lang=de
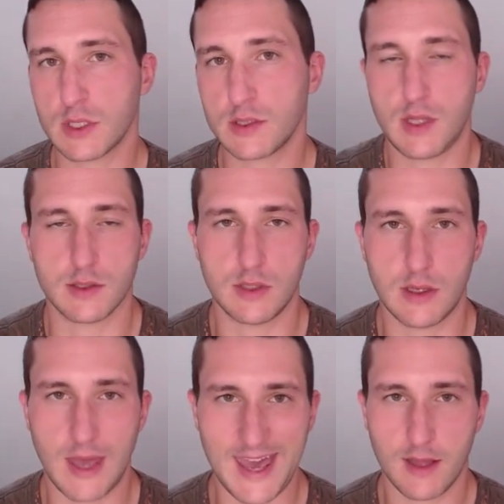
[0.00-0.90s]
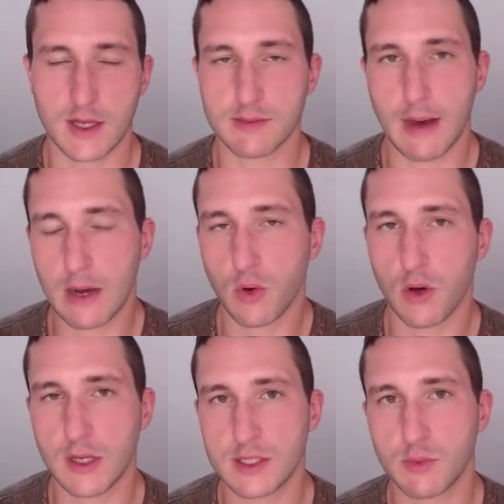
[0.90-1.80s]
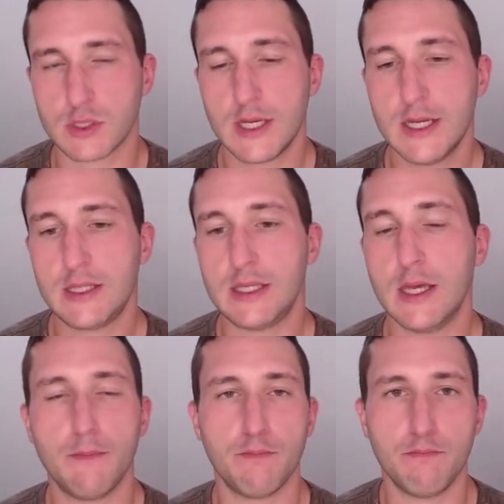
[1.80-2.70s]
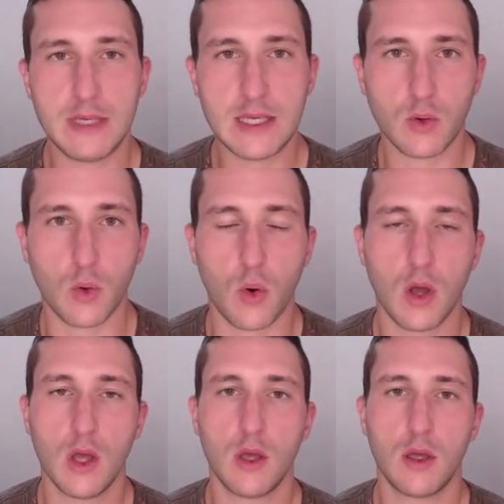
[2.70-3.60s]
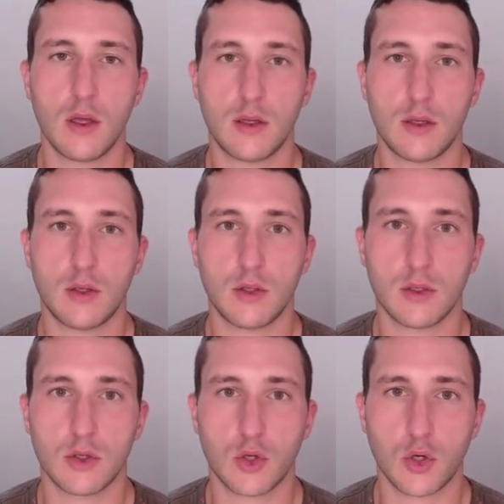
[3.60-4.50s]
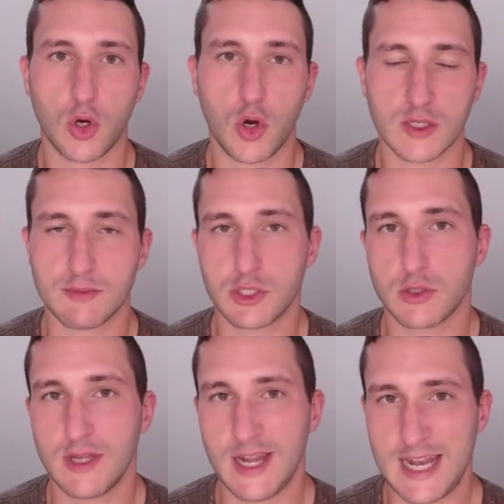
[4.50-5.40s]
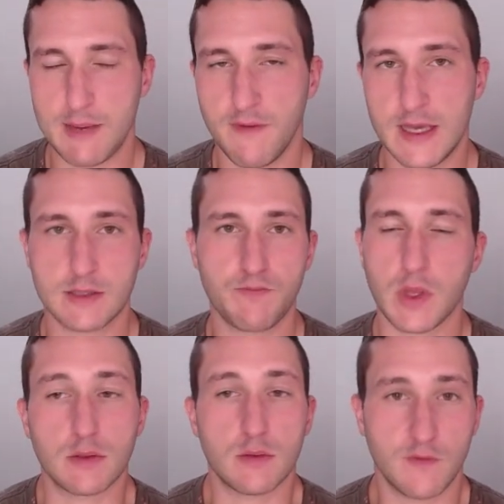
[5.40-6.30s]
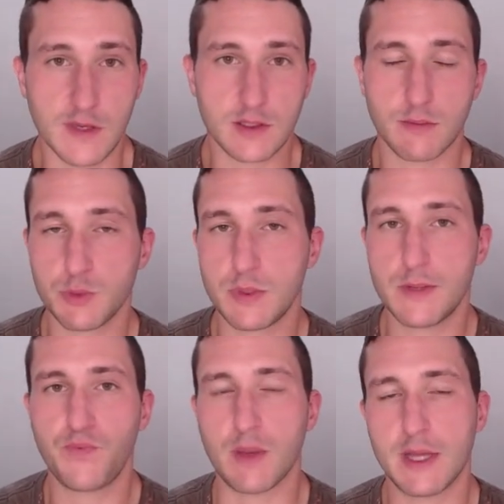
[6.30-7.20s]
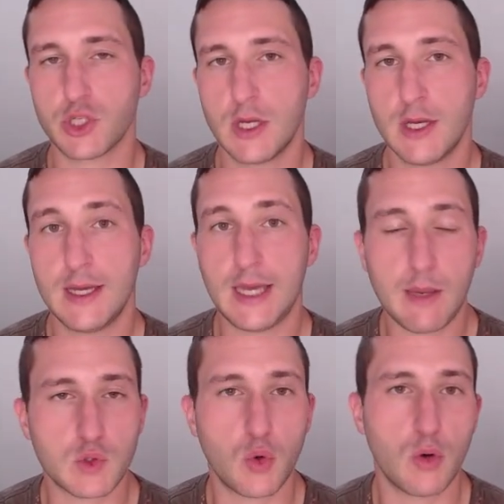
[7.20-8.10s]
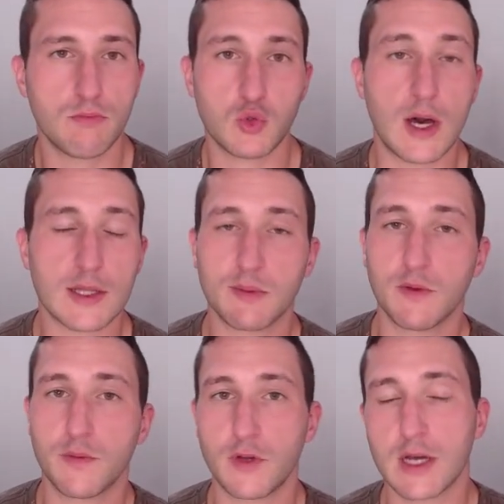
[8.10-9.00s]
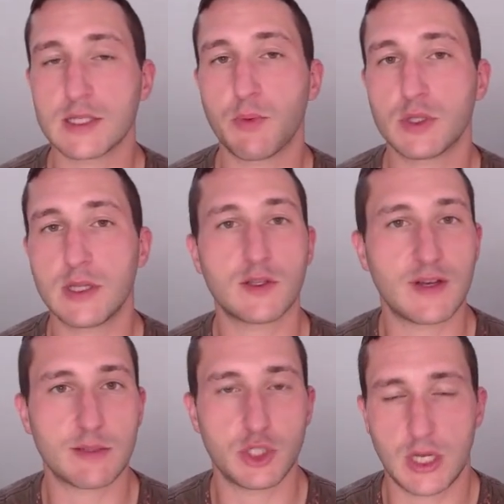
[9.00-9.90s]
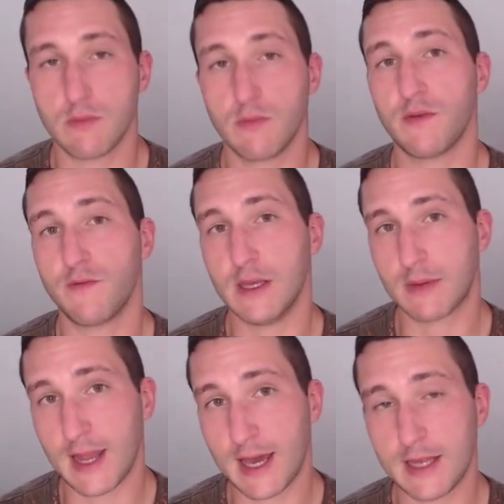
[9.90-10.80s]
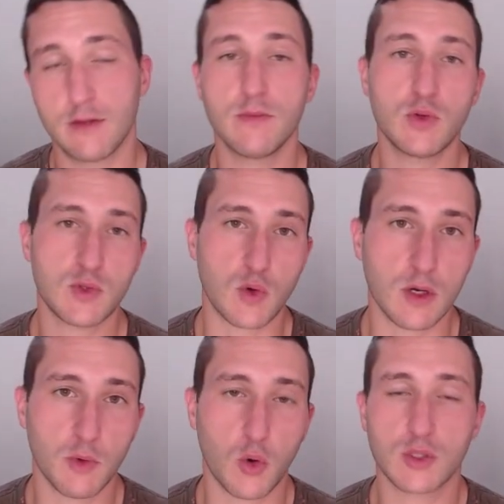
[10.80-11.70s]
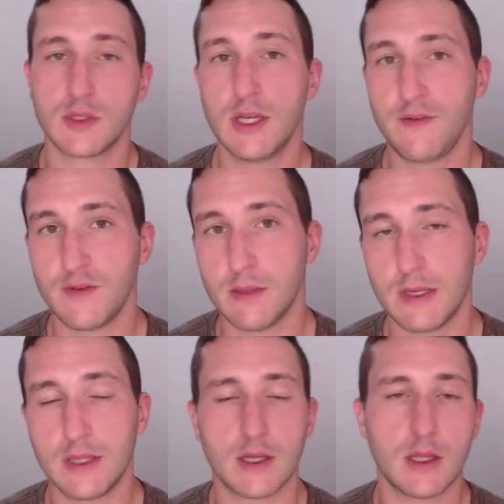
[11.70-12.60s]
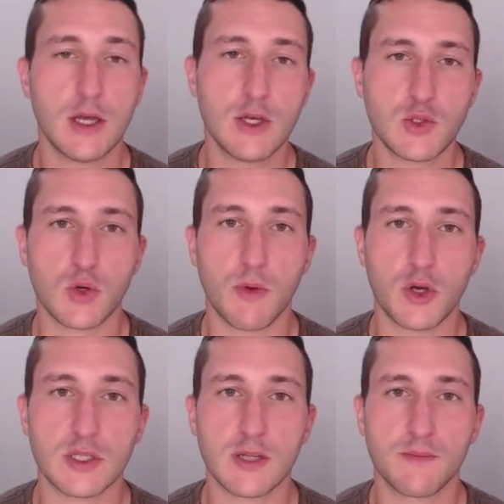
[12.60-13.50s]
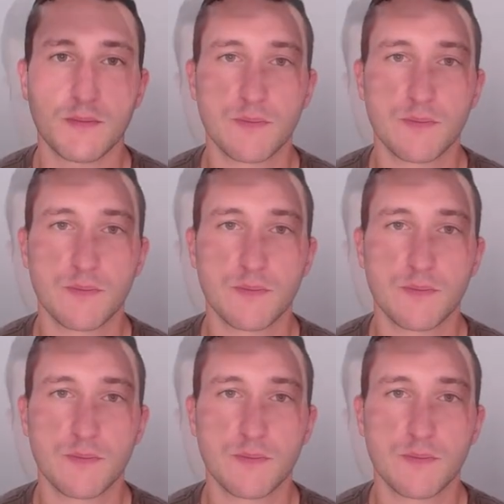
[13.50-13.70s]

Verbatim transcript: ansieht, also die Erde als Makroorganismus, die Mikro- äh, kosmischen Lebewesen, also wir zum Beispiel, der Mensch, ebenso zu 80 bis 85 Prozent aus Wasser bestehen, wie im Kleinen, so auch im Großen, wie im Inneren, so im Äußeren.